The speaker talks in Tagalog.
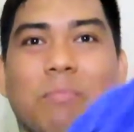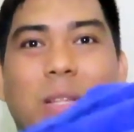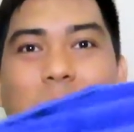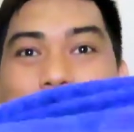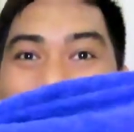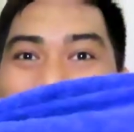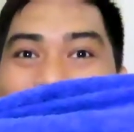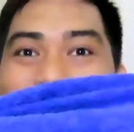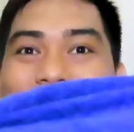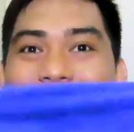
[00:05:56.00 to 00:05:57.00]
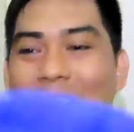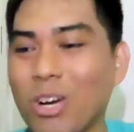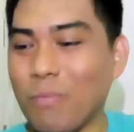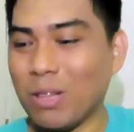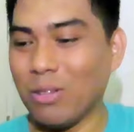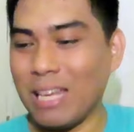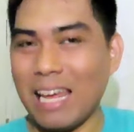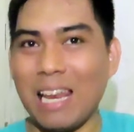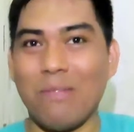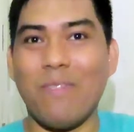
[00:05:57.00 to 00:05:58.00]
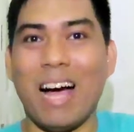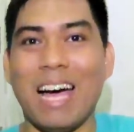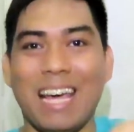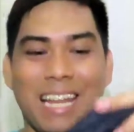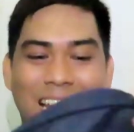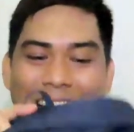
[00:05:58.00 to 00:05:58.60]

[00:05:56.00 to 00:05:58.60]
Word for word: Madumi na to, hindi ko pa to nalalaban.